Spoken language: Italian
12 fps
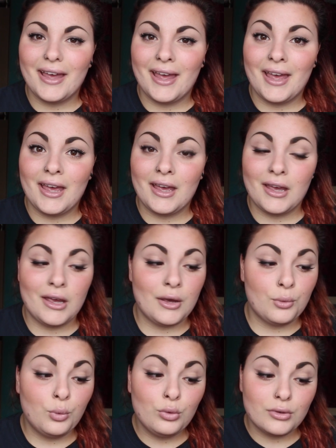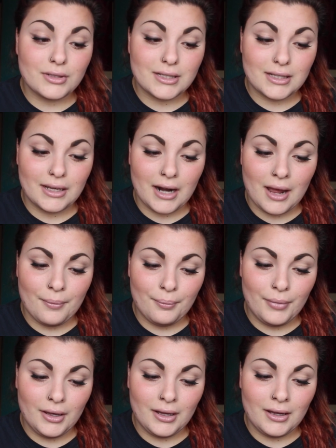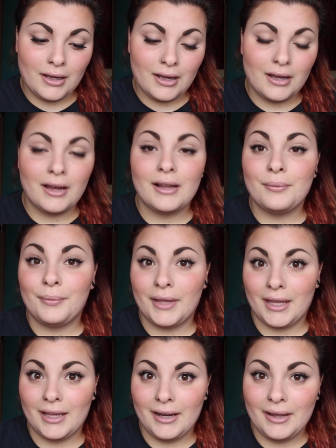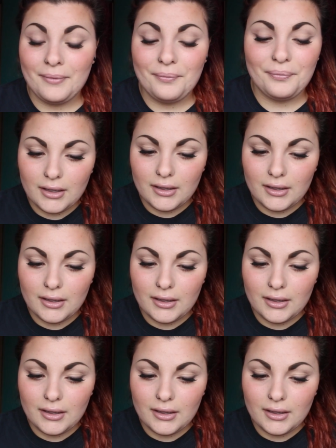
e uno scrub al miele